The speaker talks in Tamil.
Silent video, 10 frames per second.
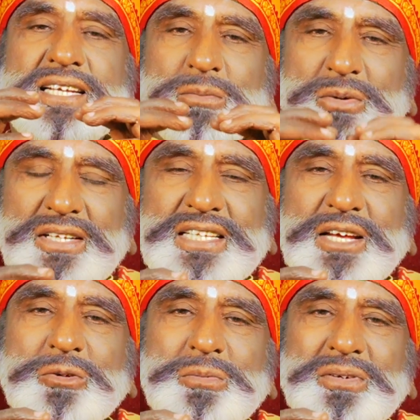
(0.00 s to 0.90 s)
திருமூல
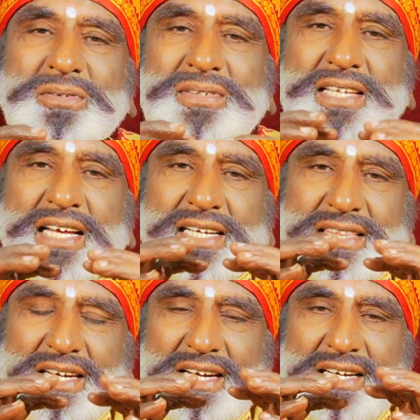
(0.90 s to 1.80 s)
தெய்வமும்
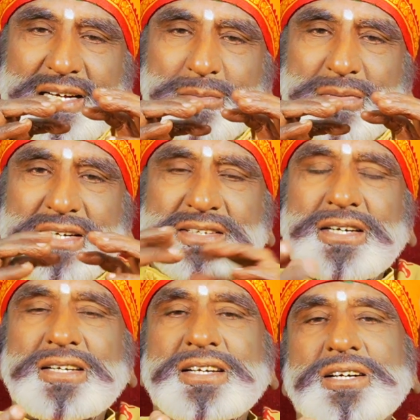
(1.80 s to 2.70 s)
தேகத்தில் என்னென்ன
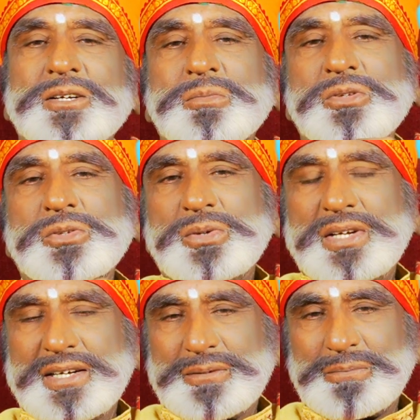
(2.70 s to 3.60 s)
மாற்றங்கள் நிகழும்னு
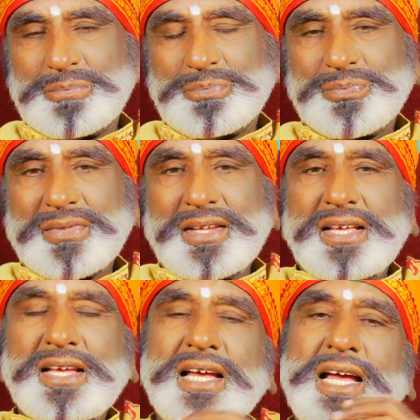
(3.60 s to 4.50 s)
சொன்னார்
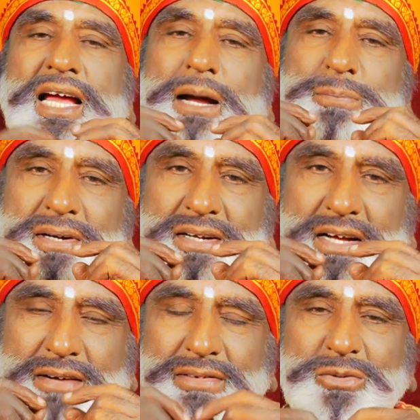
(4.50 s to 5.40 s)
அப்போ
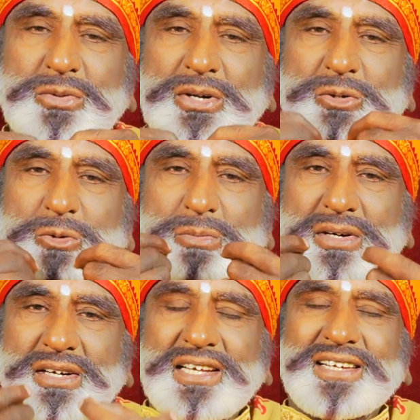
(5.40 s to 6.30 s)
நாவில் சுரக்கும்
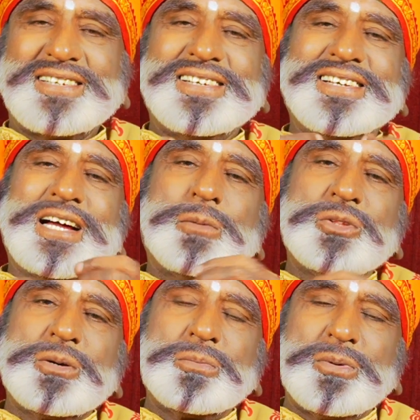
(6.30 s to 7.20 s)
உமிழ்நீர்
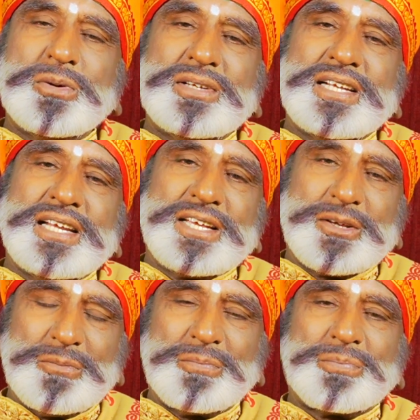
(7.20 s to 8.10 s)
அமுதம் போல்
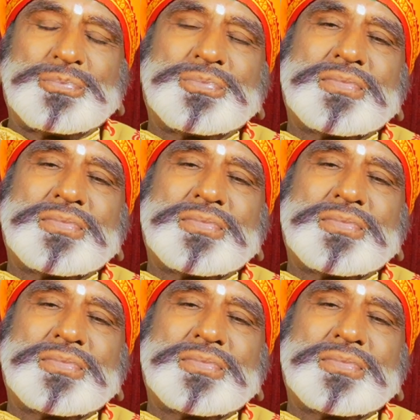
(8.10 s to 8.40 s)
இனிக்கும்